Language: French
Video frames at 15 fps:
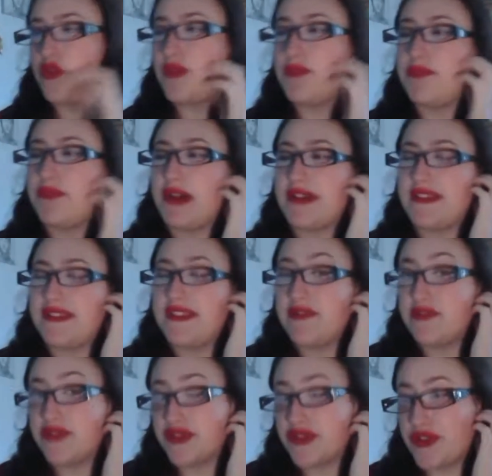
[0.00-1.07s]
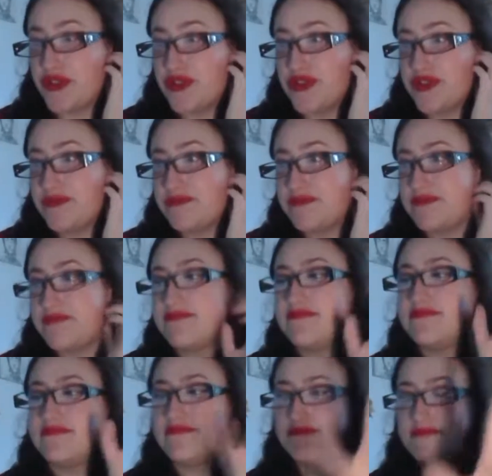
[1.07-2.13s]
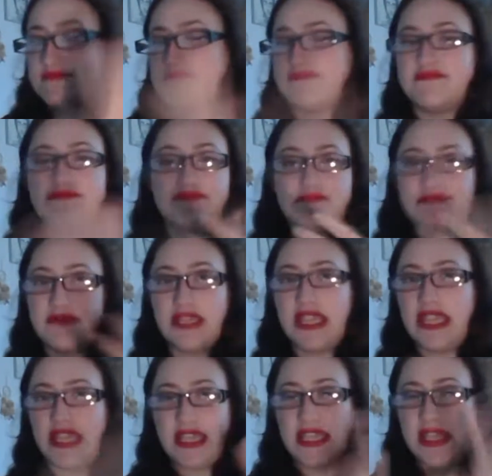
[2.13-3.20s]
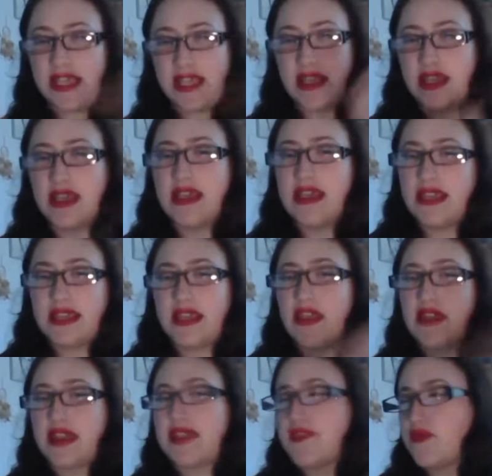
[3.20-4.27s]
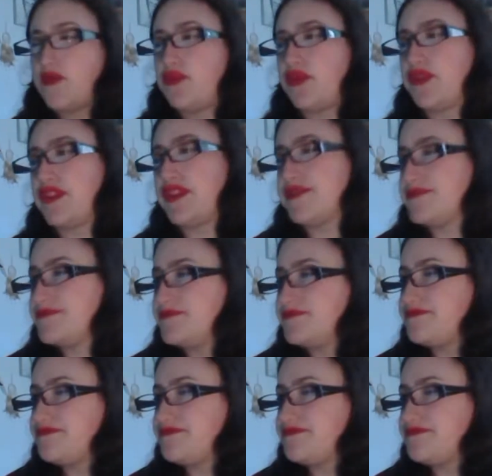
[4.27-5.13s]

tué par Severus Rogue. Mais il y a une raison pour ça.